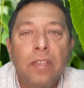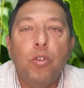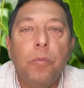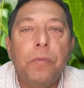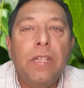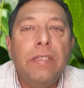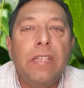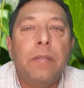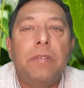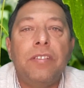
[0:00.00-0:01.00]
toprağa
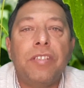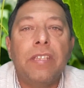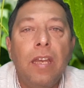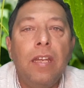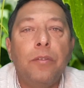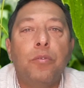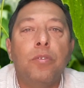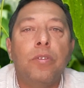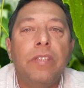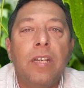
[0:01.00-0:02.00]
değebilecek her
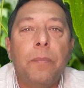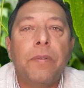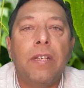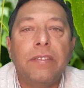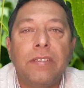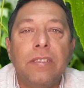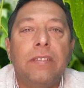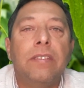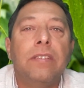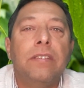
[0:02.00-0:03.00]
türlü yaprağı,
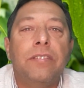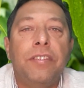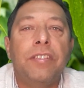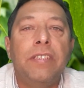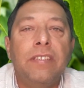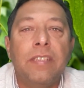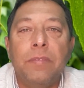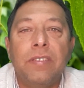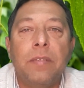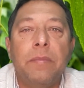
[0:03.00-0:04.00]
salatalığı, çiçeği
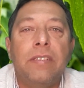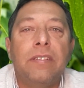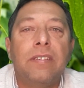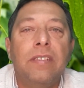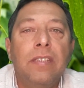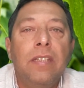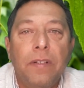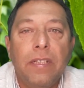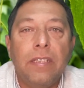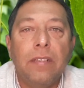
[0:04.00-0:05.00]
temizlemenizde
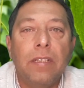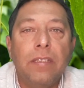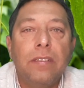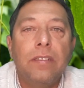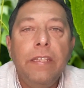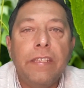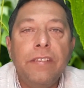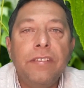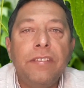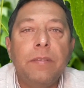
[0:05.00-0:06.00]
fayda var.
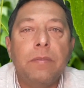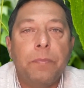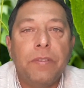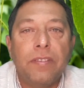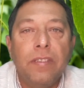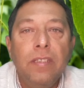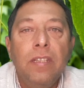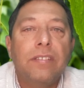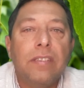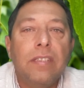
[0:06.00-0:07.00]
İkinci sebep ise
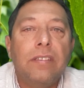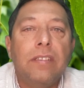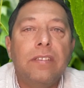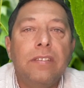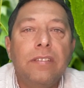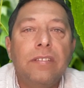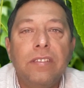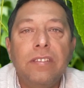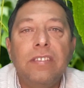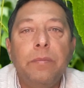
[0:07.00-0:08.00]
salatalığınız
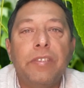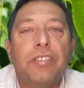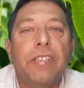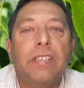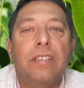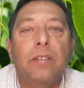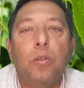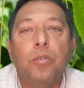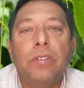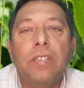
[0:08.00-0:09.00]
hızlı bir şekilde
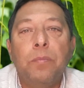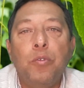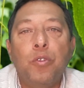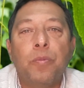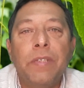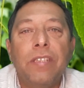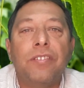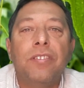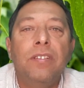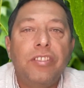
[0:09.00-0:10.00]
onları büyütmek
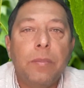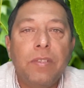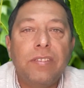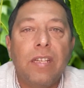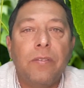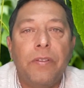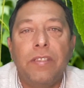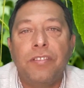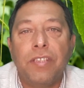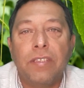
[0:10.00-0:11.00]
için çaba sarf
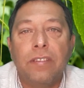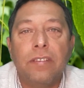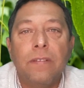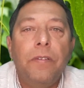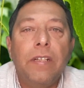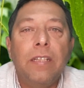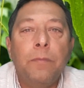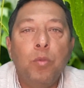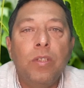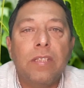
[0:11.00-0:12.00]
edecektir.
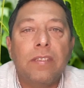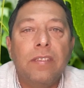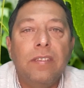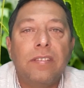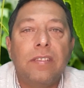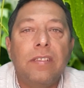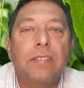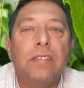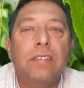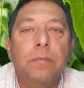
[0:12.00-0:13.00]
Fakat bu arada
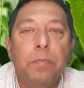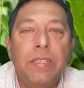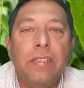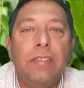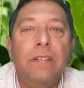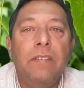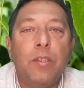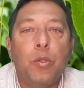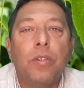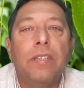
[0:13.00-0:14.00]
salatalığın bedeni
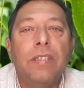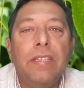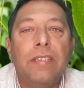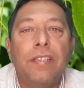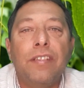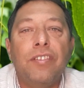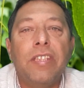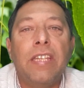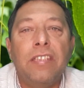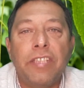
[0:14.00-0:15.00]
ve kökleri yeterince
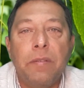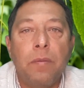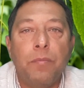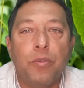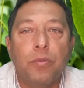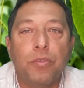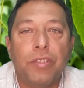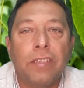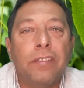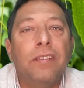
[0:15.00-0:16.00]
gelişememiş
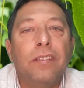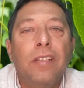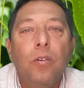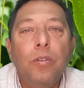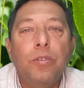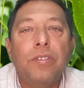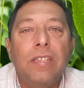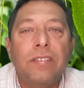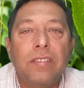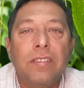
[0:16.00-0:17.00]
olacaktır. O
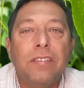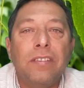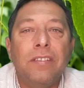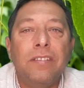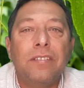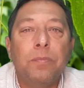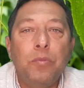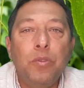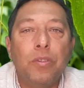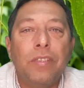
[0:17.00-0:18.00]
yüzden salatalığınız
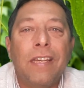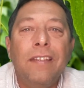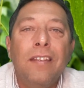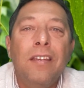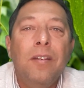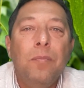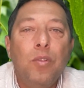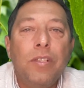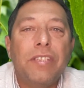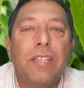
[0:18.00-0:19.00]
büyürken
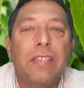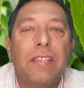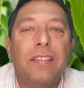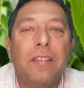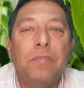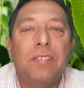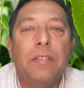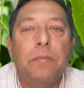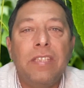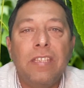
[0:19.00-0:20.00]
bu aşağıdaki
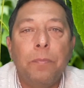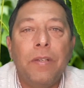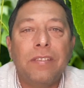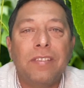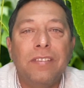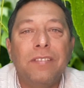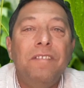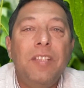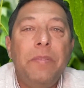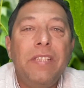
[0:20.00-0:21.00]
temizlemeyi yaparsanız
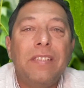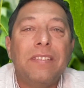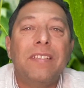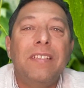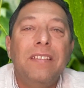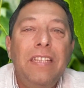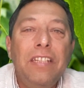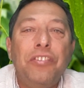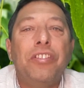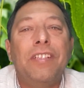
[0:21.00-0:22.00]
ve biraz da
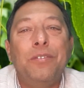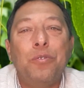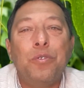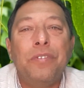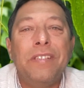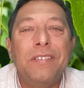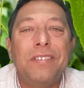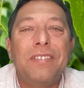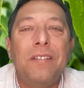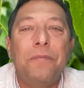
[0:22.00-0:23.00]
ilk çıkan
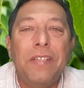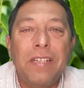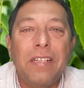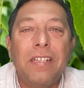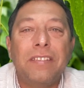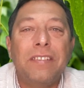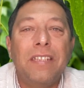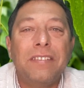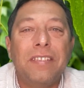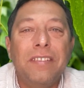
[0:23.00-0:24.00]
ürünlerinizden feragat
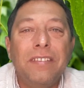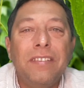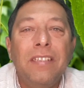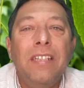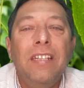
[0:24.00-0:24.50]
ederseniz